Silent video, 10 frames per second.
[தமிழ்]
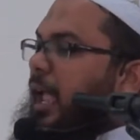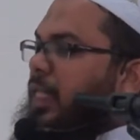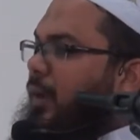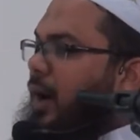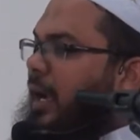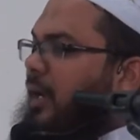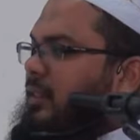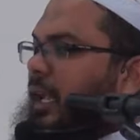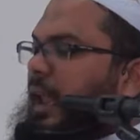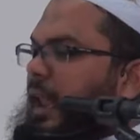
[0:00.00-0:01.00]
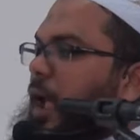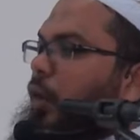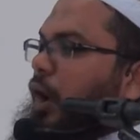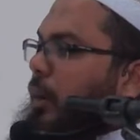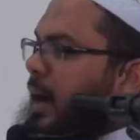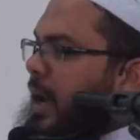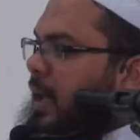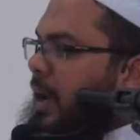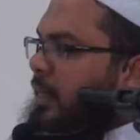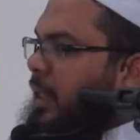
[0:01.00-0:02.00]
இந்த உலகத்தில் ஒரு
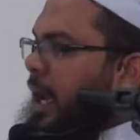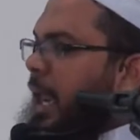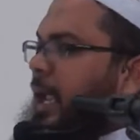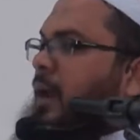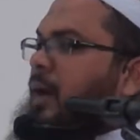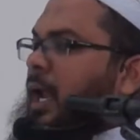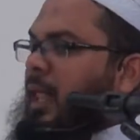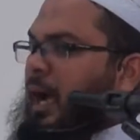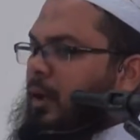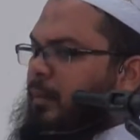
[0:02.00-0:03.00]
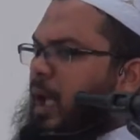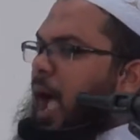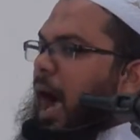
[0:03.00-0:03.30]
மனிதன் எந்த நிலையில் வாழ்ந்தாலும்